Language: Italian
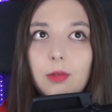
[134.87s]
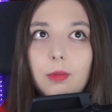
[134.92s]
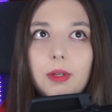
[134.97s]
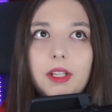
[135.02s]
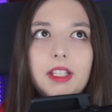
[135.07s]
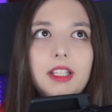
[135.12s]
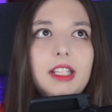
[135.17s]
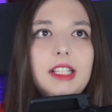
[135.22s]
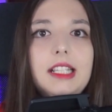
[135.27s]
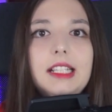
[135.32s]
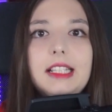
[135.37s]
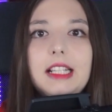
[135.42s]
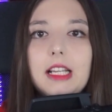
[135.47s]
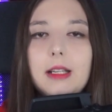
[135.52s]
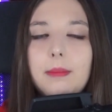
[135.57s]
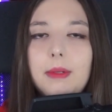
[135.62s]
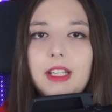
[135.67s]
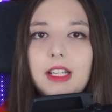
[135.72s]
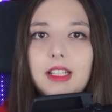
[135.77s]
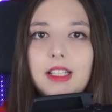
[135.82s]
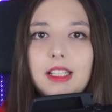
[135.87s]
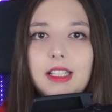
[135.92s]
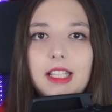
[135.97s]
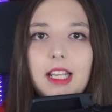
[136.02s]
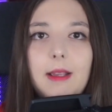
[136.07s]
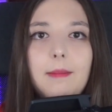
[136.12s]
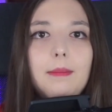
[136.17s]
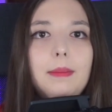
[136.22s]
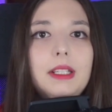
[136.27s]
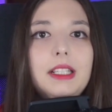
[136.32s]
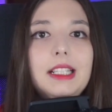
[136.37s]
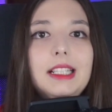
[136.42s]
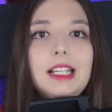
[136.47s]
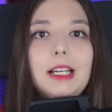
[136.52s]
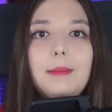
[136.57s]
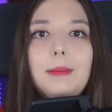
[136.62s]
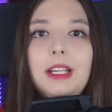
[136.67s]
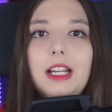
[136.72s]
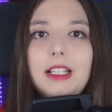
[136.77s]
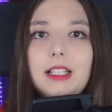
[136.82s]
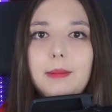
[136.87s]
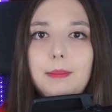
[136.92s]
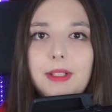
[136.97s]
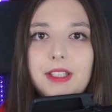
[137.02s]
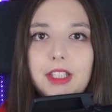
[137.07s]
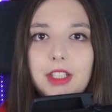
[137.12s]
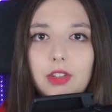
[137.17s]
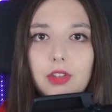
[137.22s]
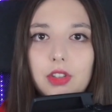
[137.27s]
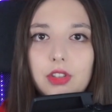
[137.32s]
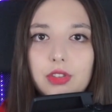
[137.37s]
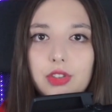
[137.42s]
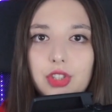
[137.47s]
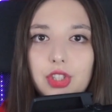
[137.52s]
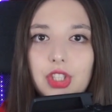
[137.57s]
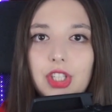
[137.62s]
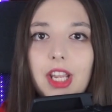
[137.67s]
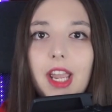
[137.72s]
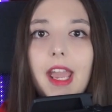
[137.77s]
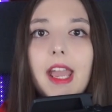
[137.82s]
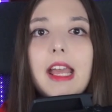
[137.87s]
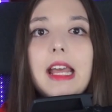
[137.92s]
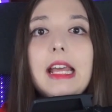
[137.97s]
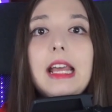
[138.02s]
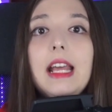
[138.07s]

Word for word: quindi determinati templi, determinate metodologie,